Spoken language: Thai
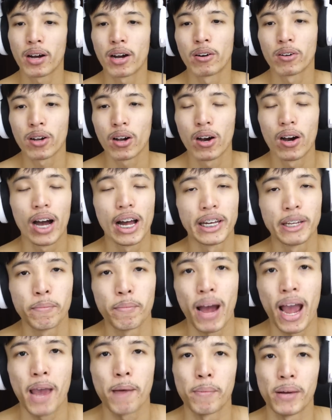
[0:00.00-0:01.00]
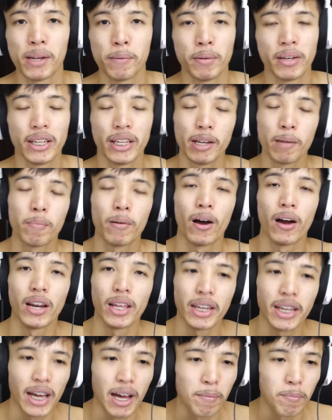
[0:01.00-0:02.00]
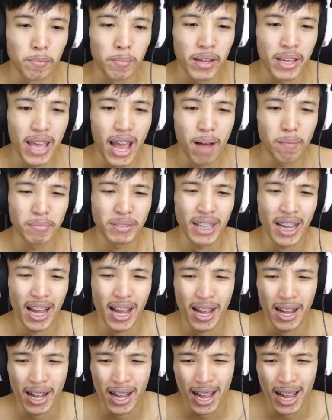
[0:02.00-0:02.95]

เขาก็อธิบายไปเป็นที่เรียบร้อยแล้วนะครับ พยายามจะ